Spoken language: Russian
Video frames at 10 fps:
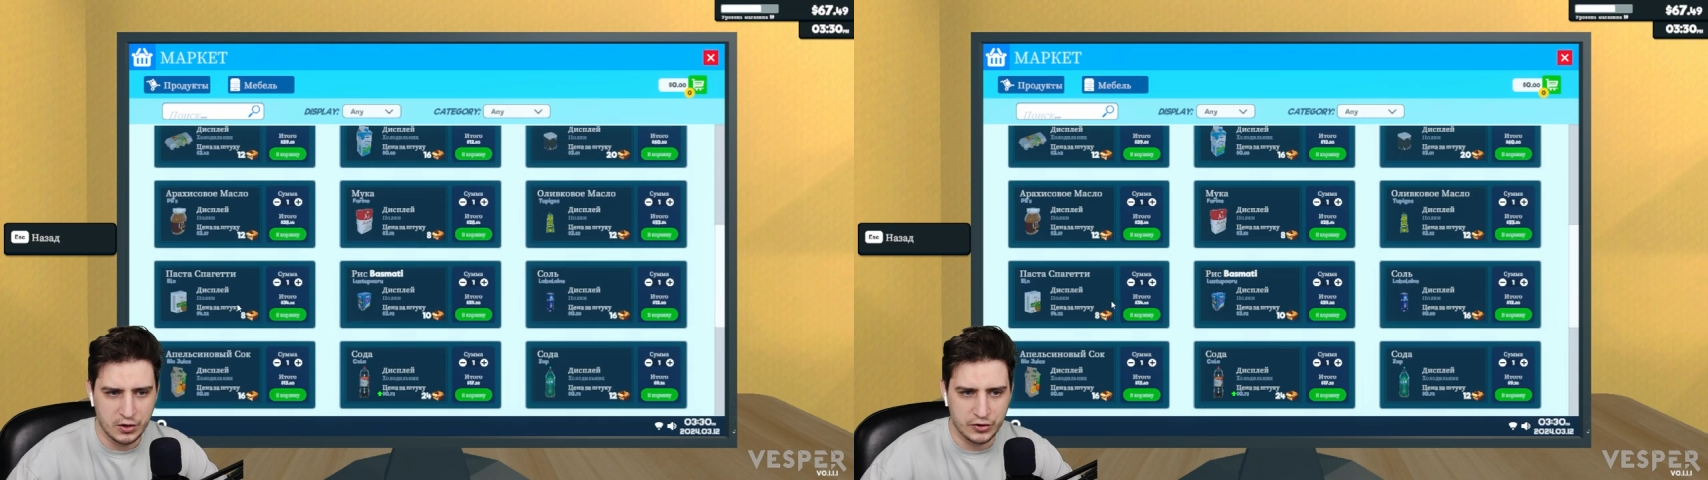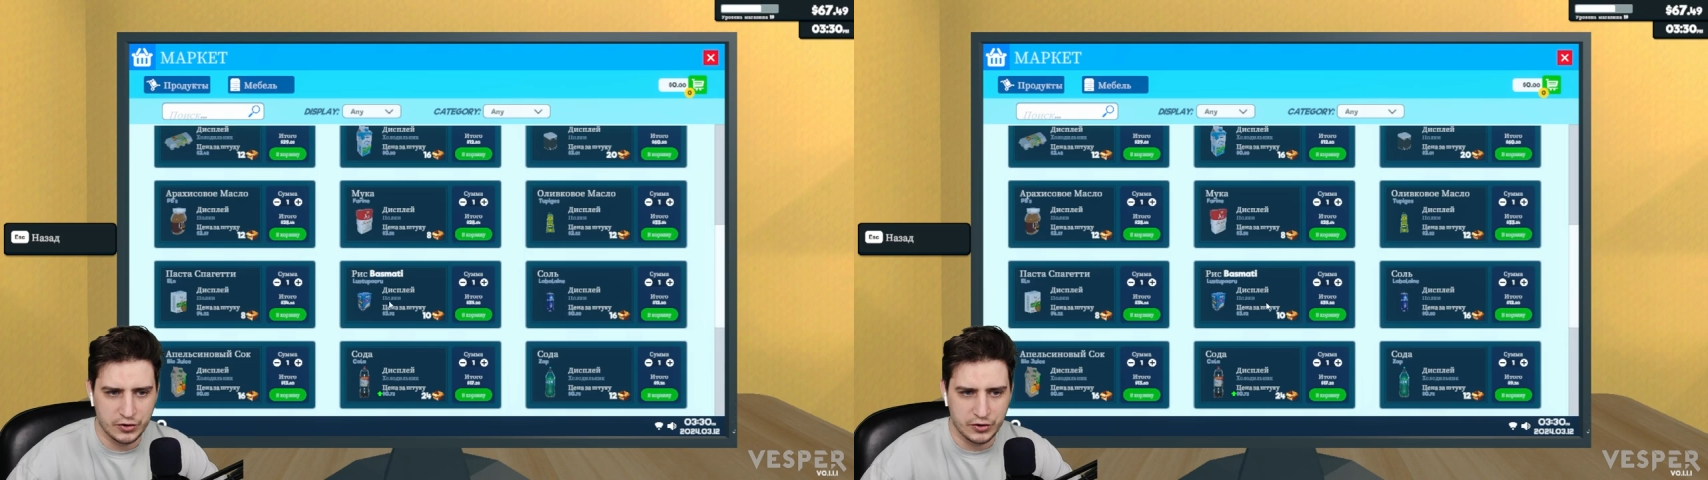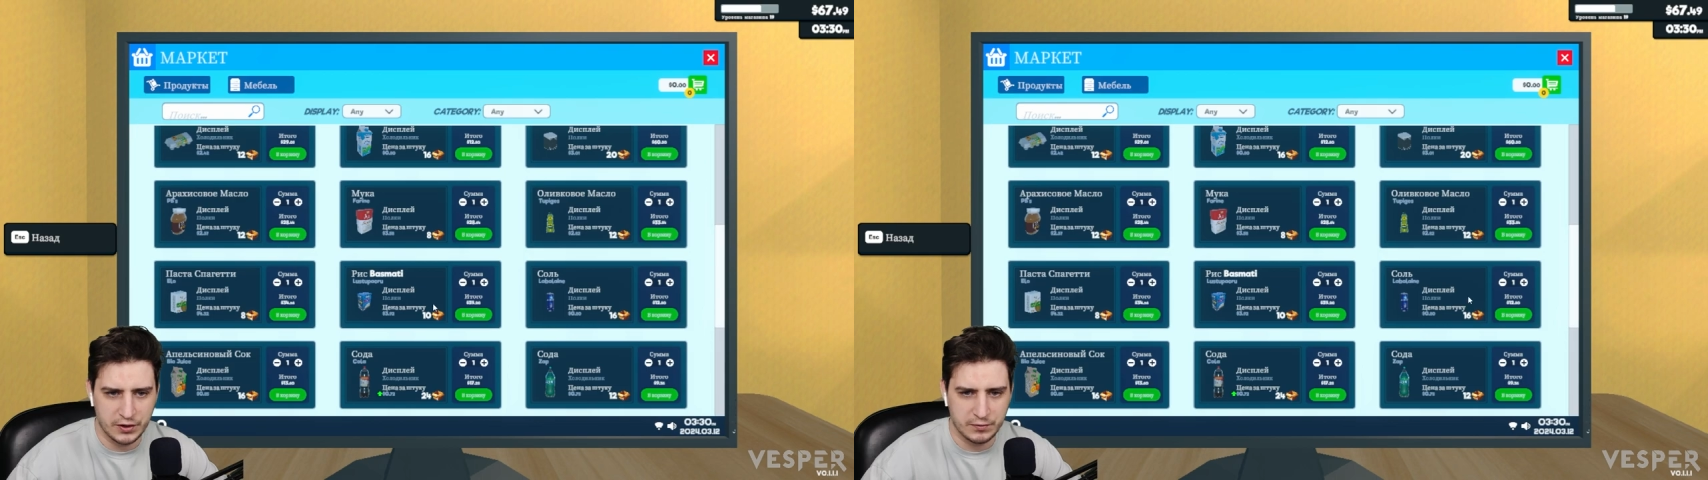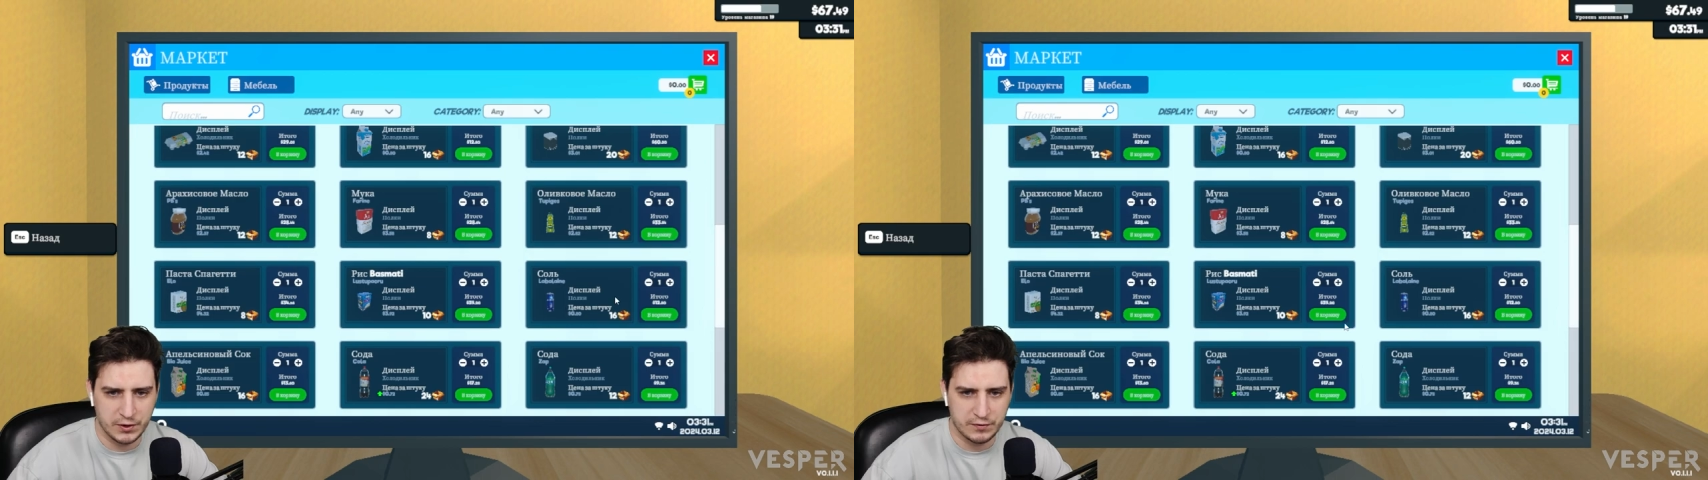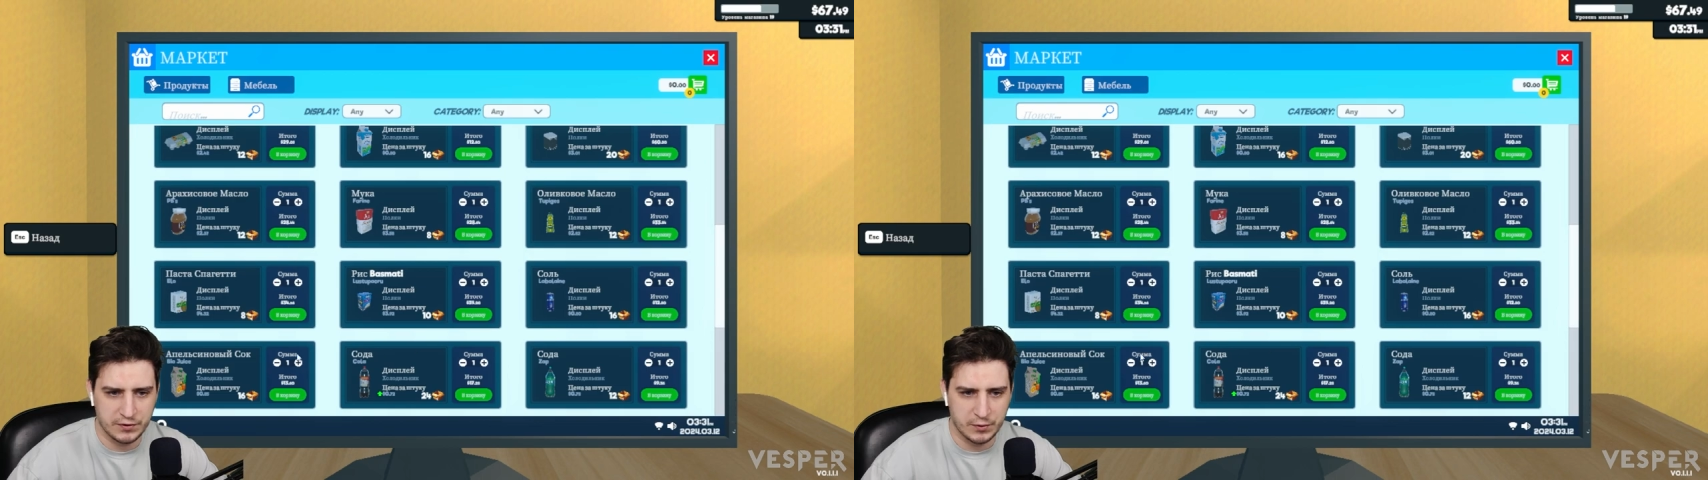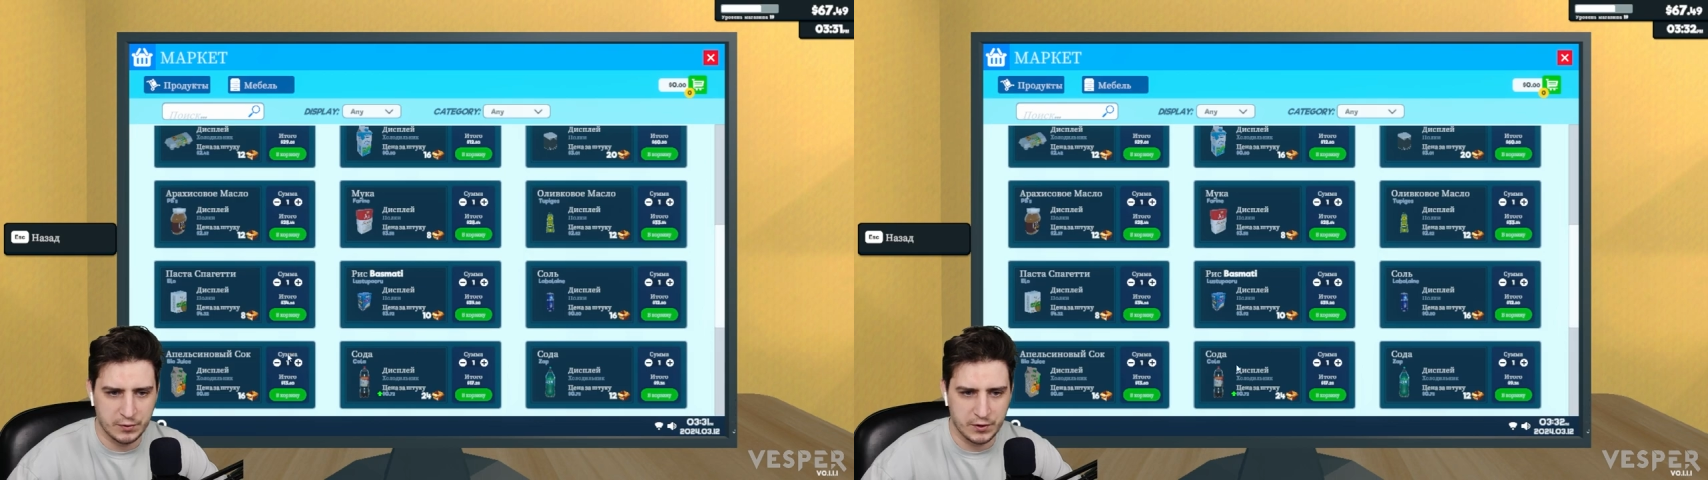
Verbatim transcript: 16, 17, 18,